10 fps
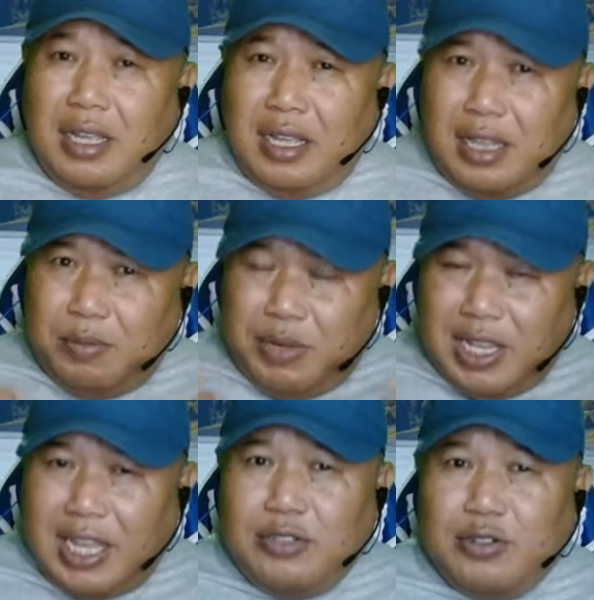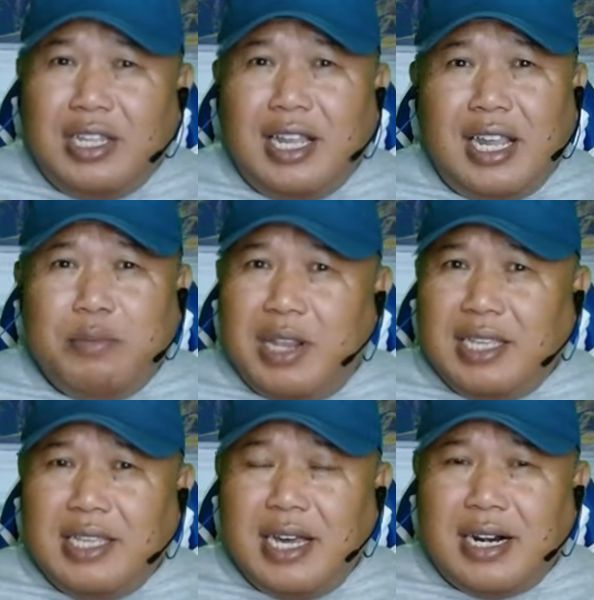lebih lanjut dengan
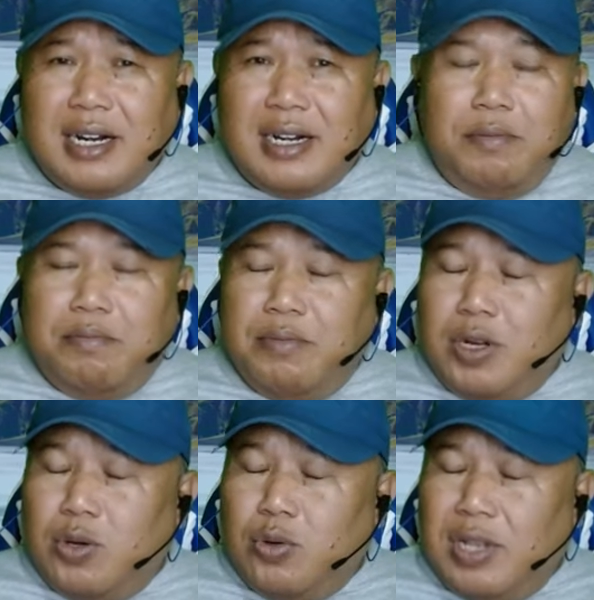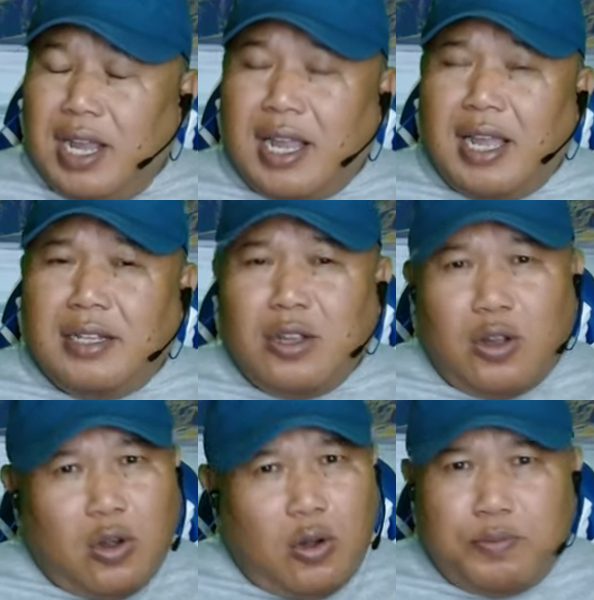belajar menggunakan
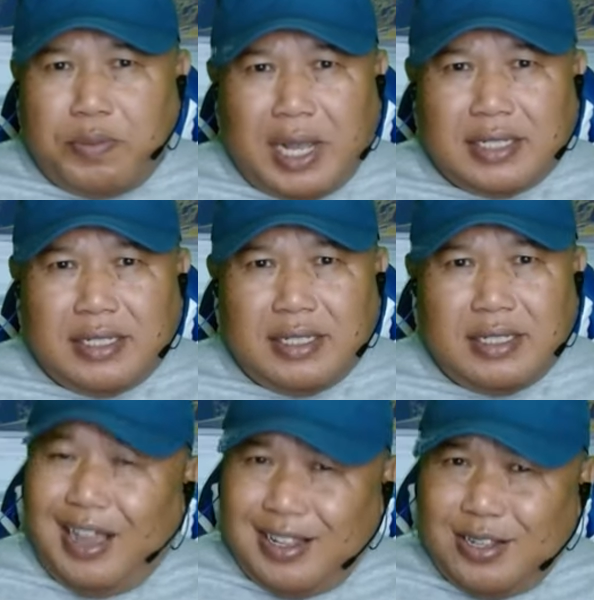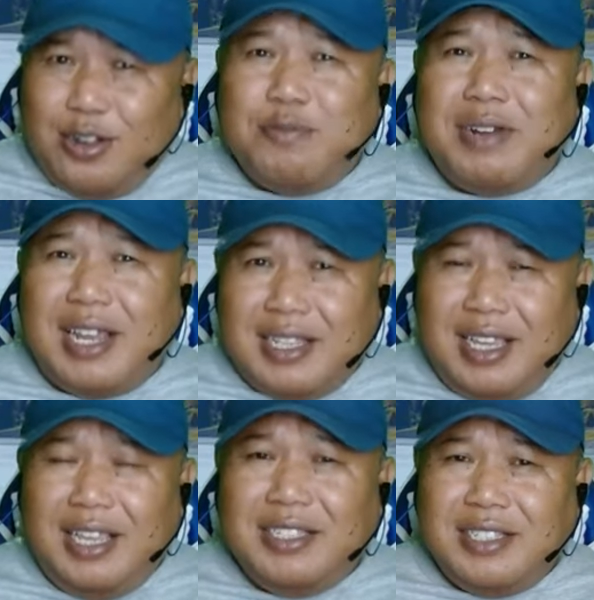kompas atau
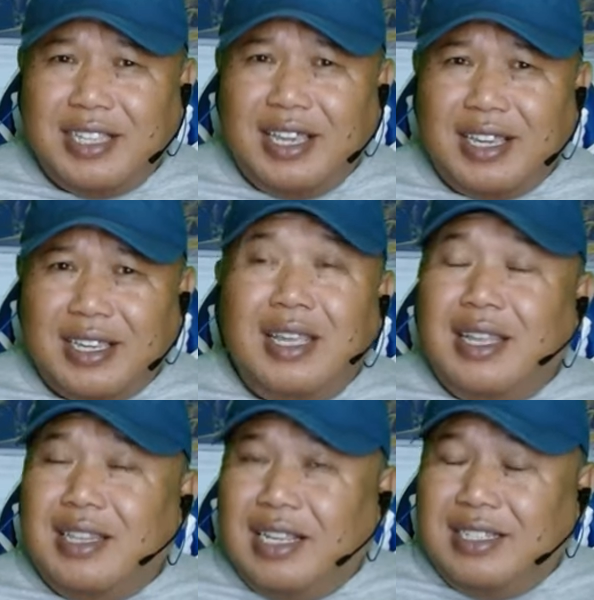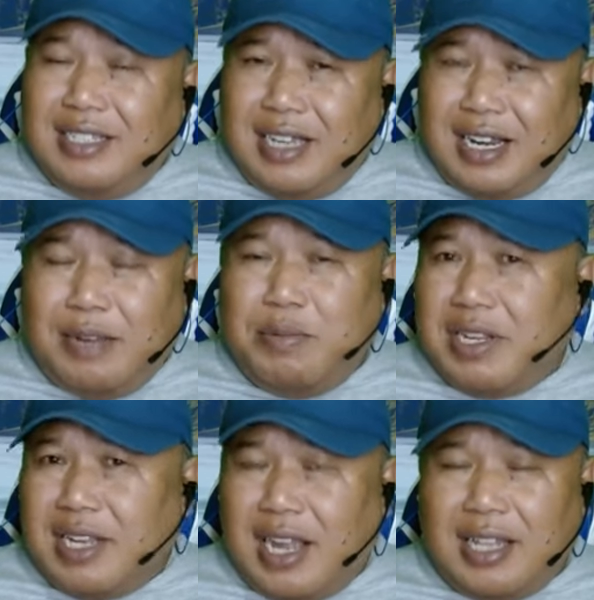melatih insting dan cara
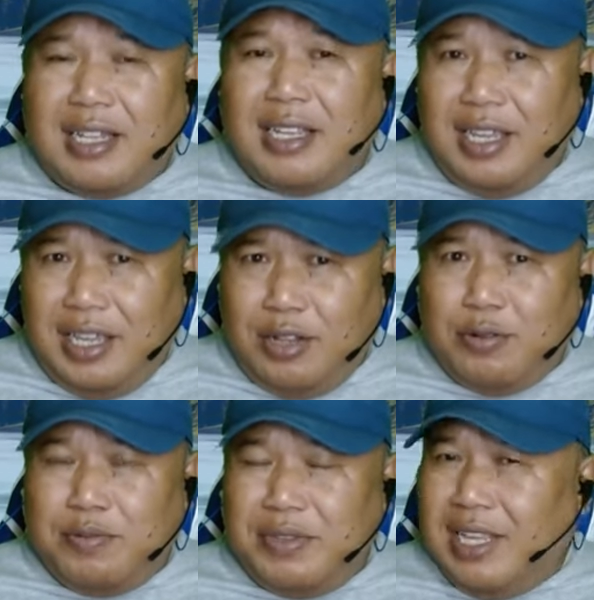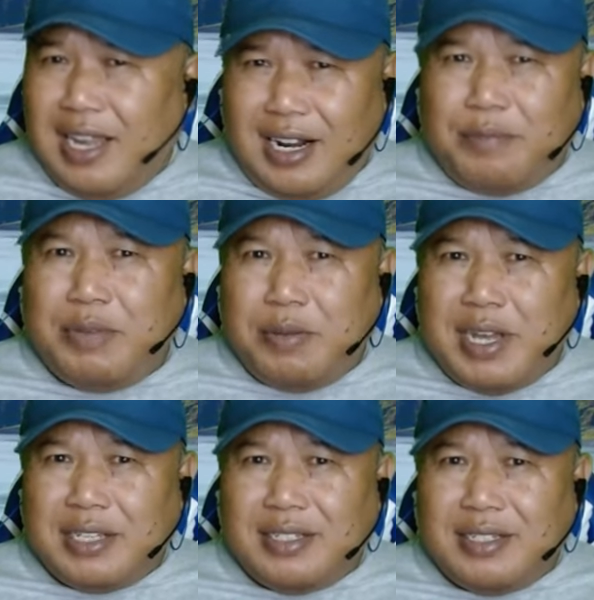bertahan hidup di alam
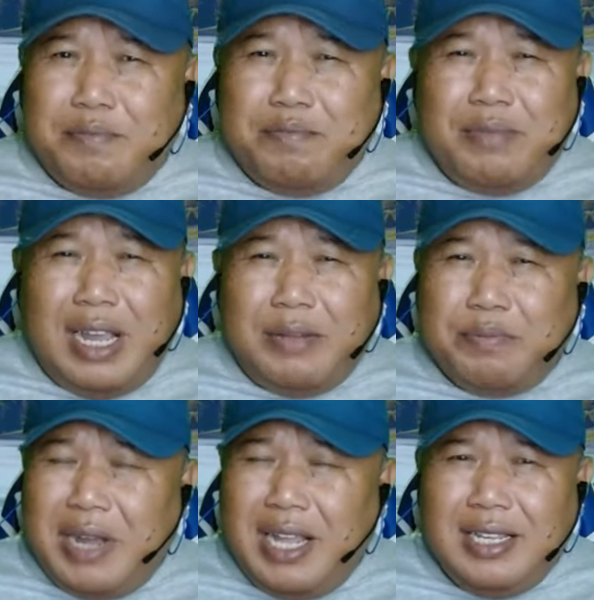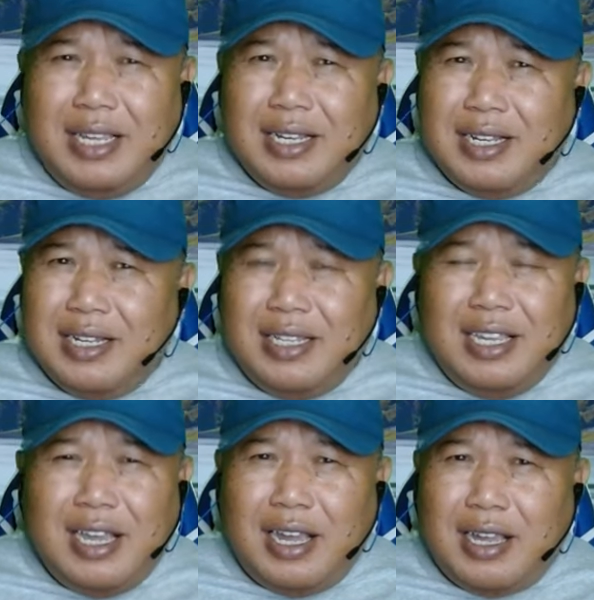bebas. Manfaat yang
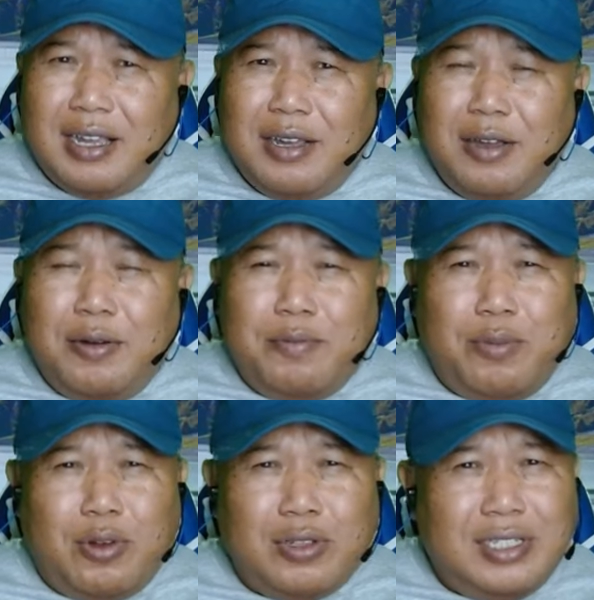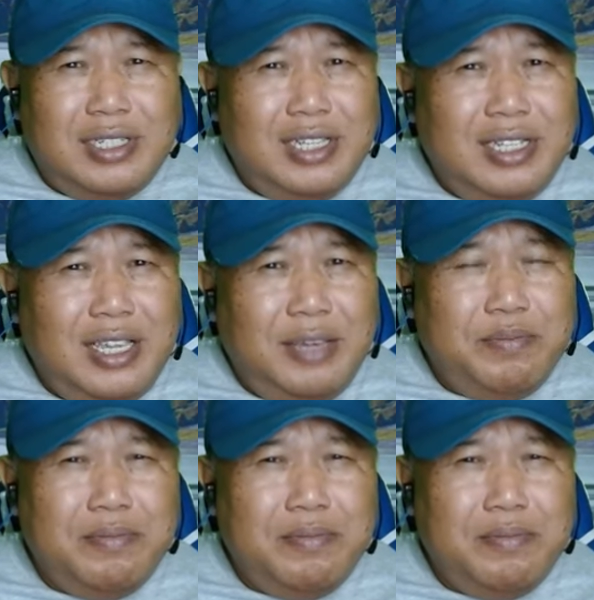ketiga, positif